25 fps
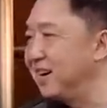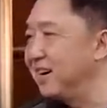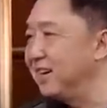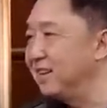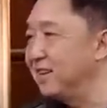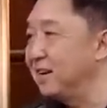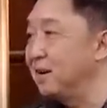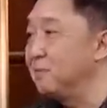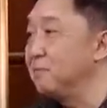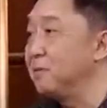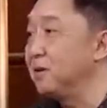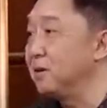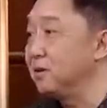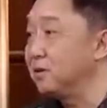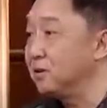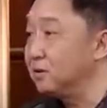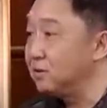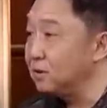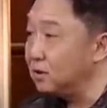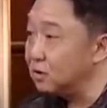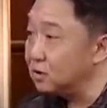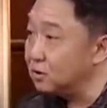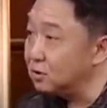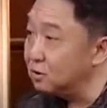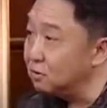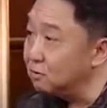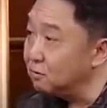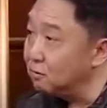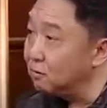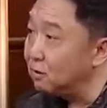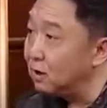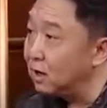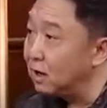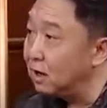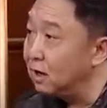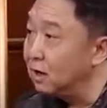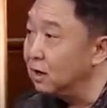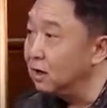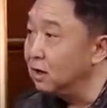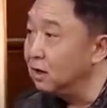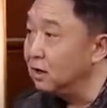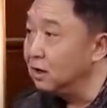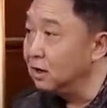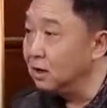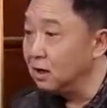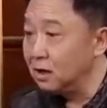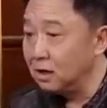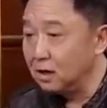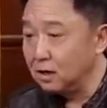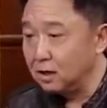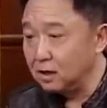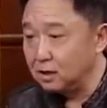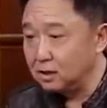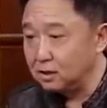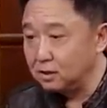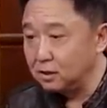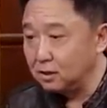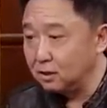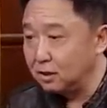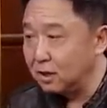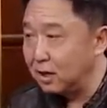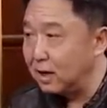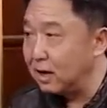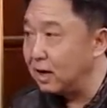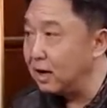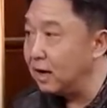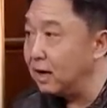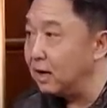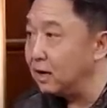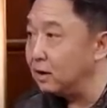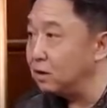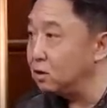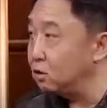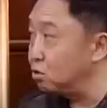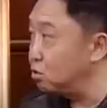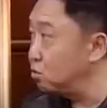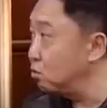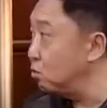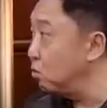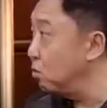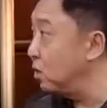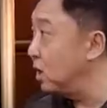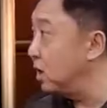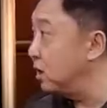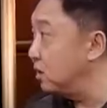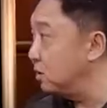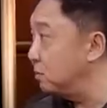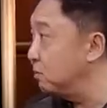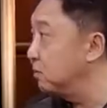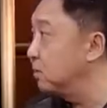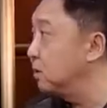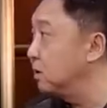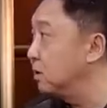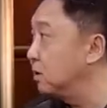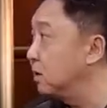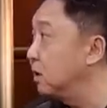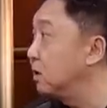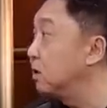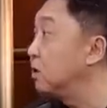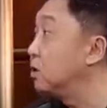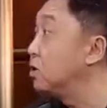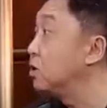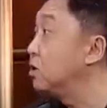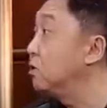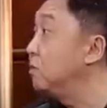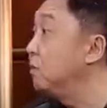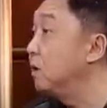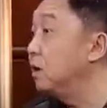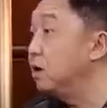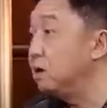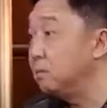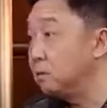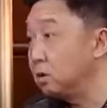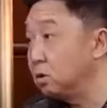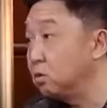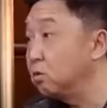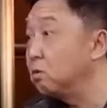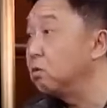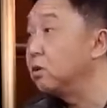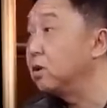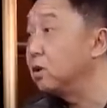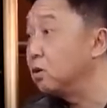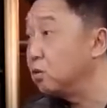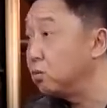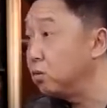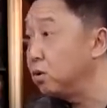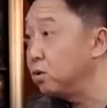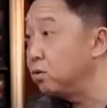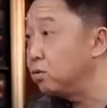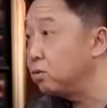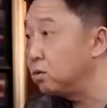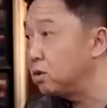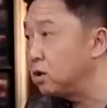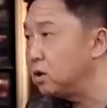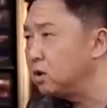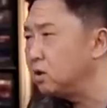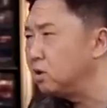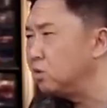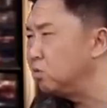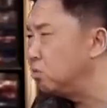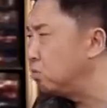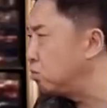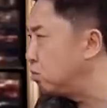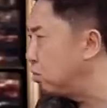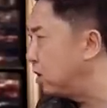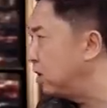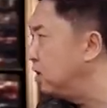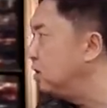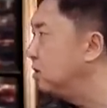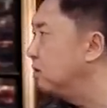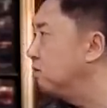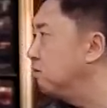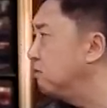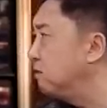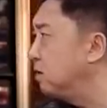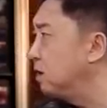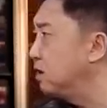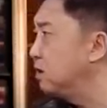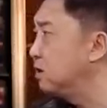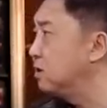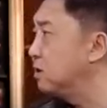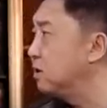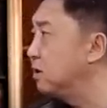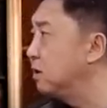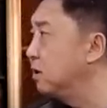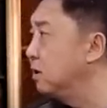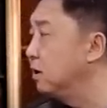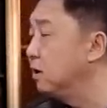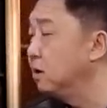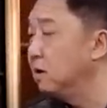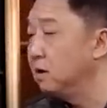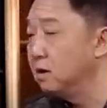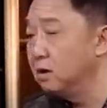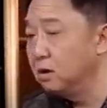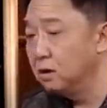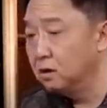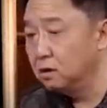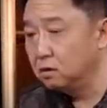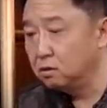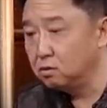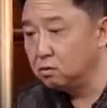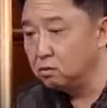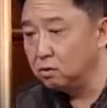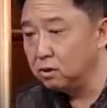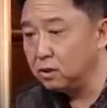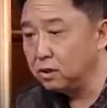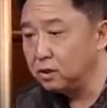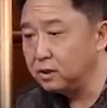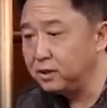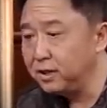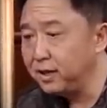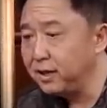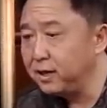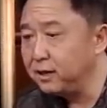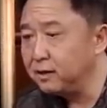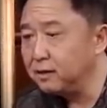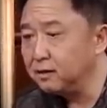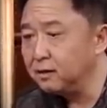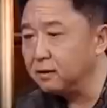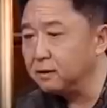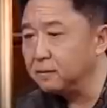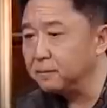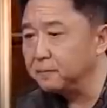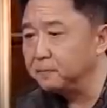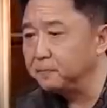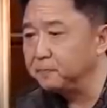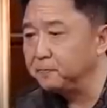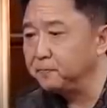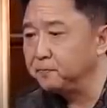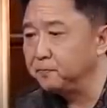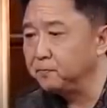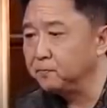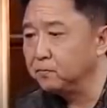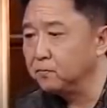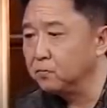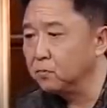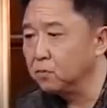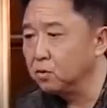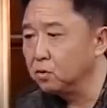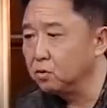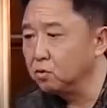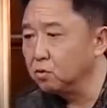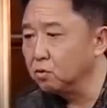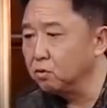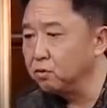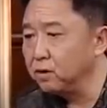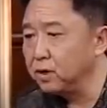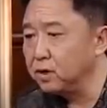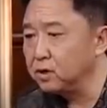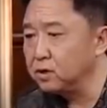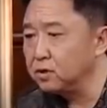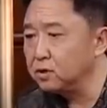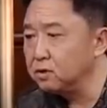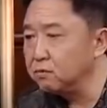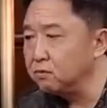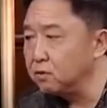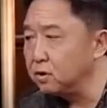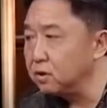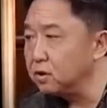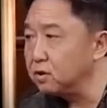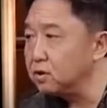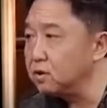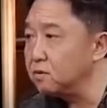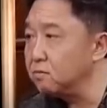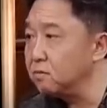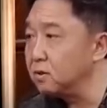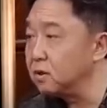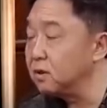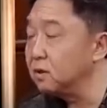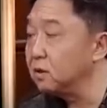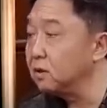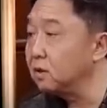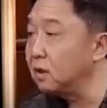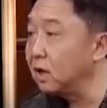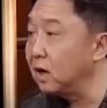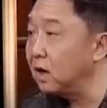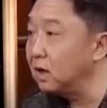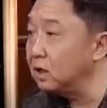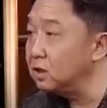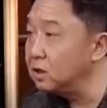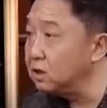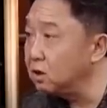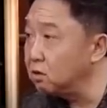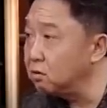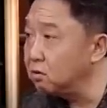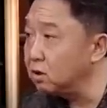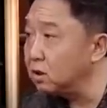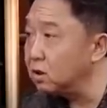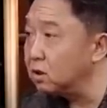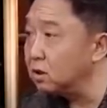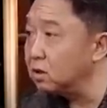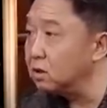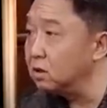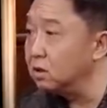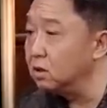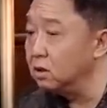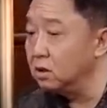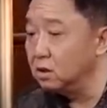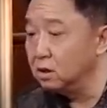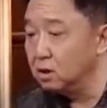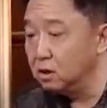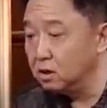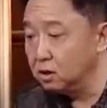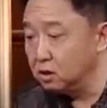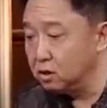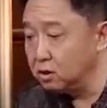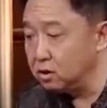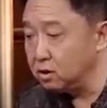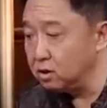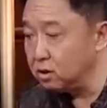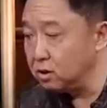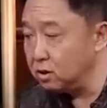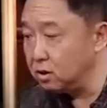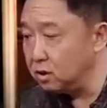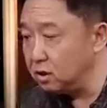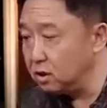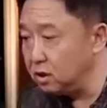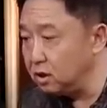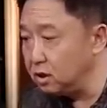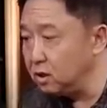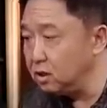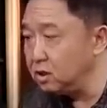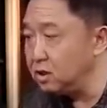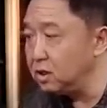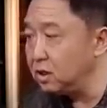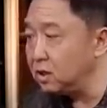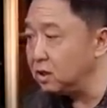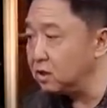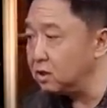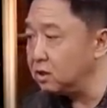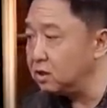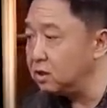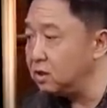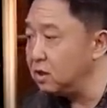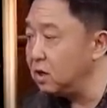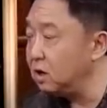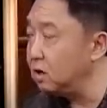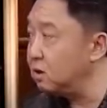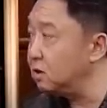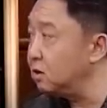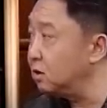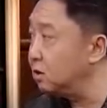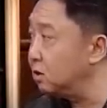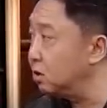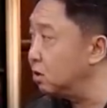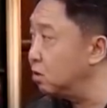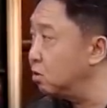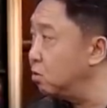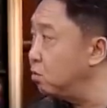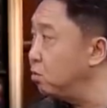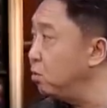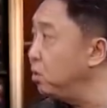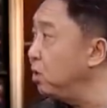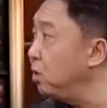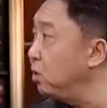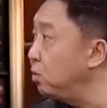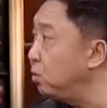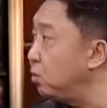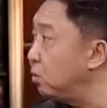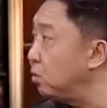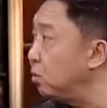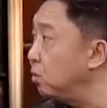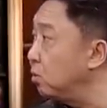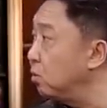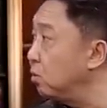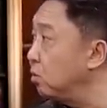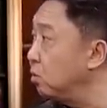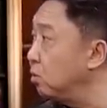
哎，他们也叫师傅啊，哎，叫大爷呀，叫叔啊什么的。当然，师门里边都有这个规矩，这是一种传承方式。所以这个呢，所谓师傅领进门，他教你的是一切相声的规律。